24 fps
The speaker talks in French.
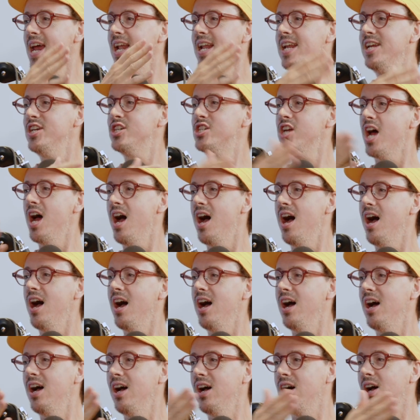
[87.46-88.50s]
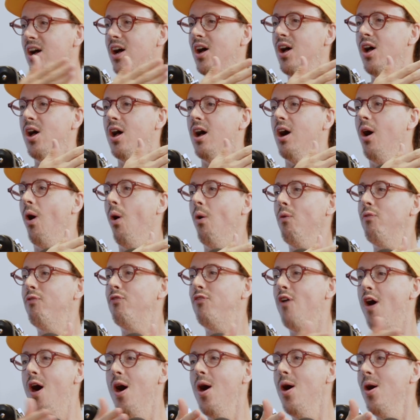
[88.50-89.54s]
les gens au
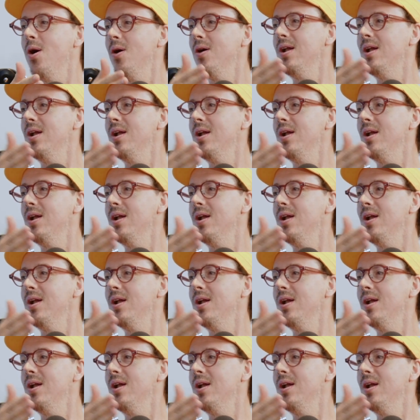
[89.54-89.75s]
fond